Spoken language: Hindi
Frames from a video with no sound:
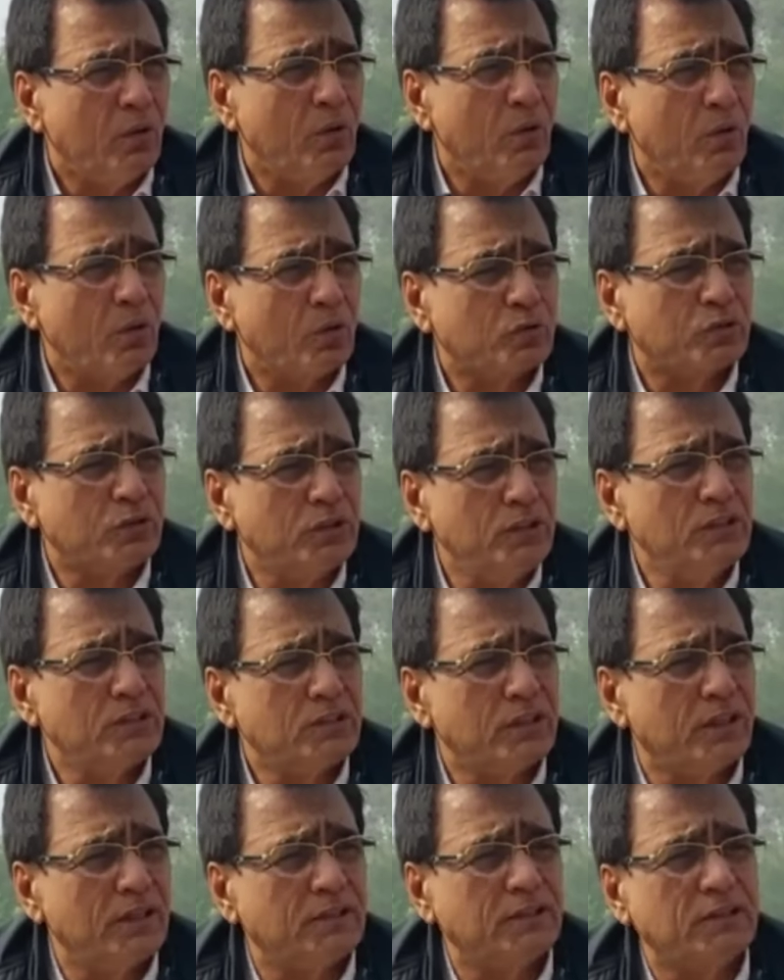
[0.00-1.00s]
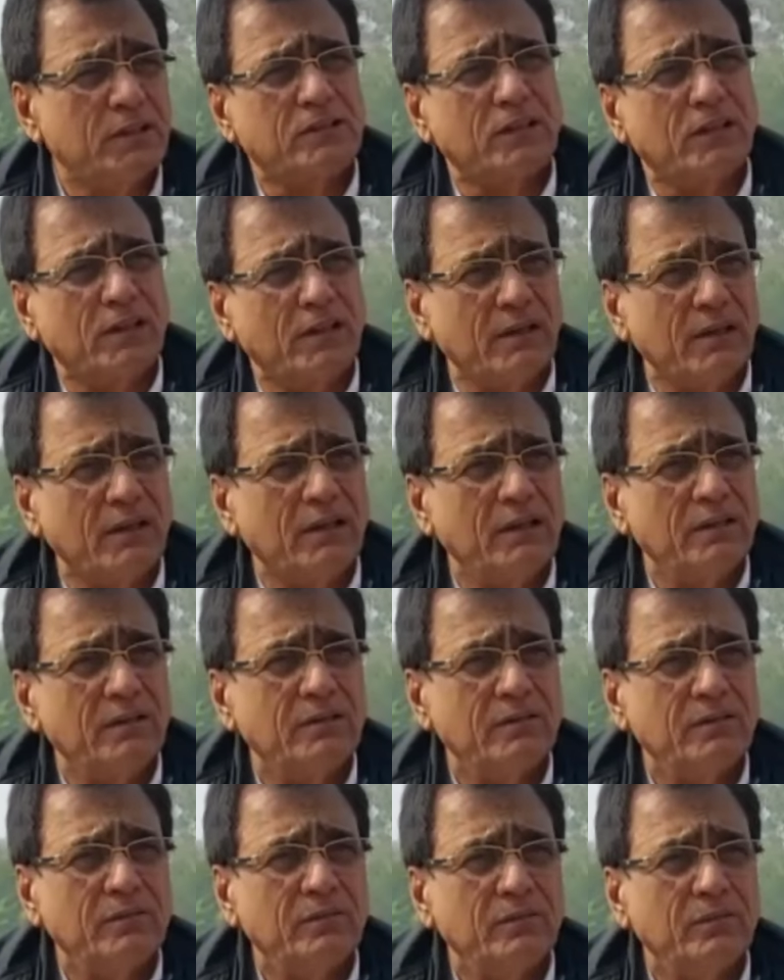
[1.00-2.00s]
और 30 तारीख तक चलेगा
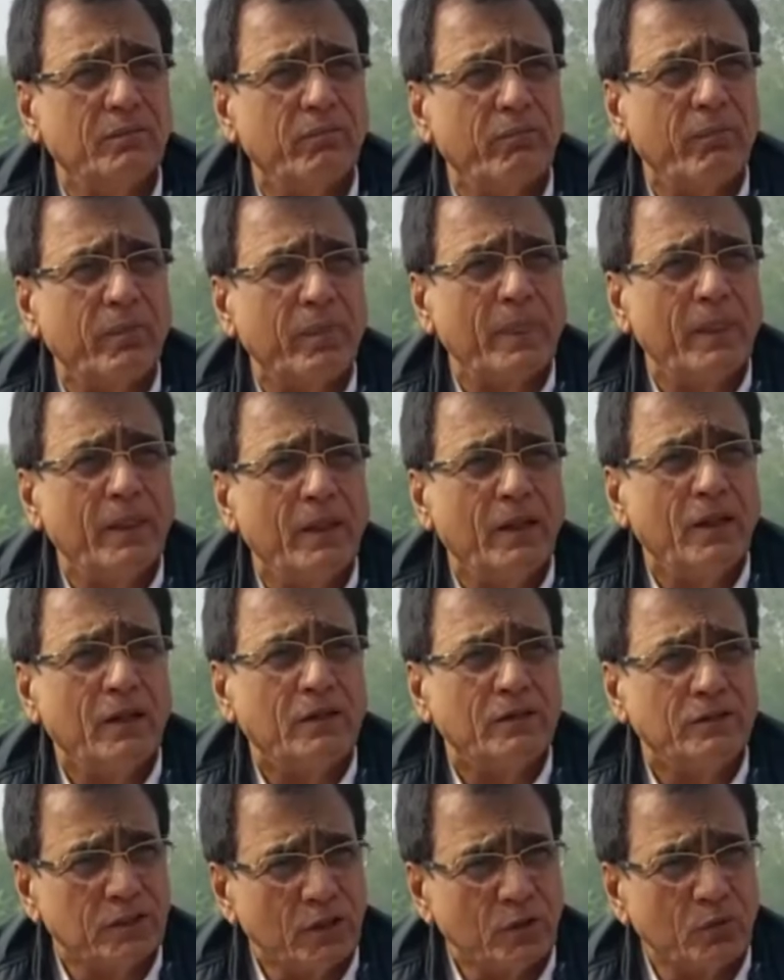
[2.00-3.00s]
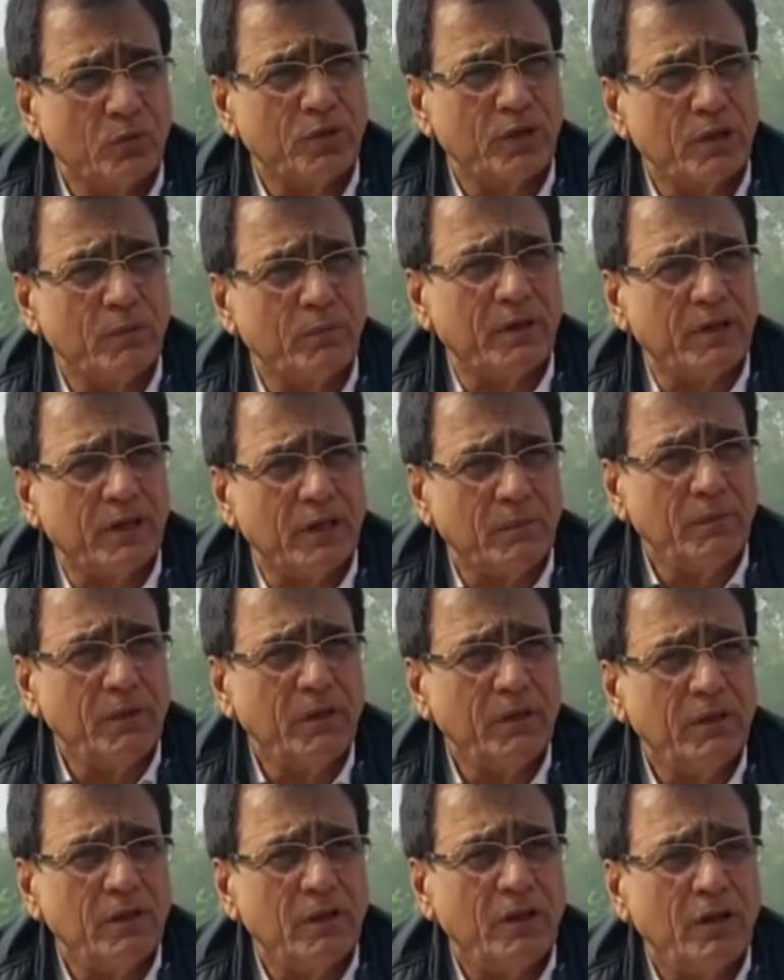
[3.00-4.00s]
जनवरी में जनवरी के महीने में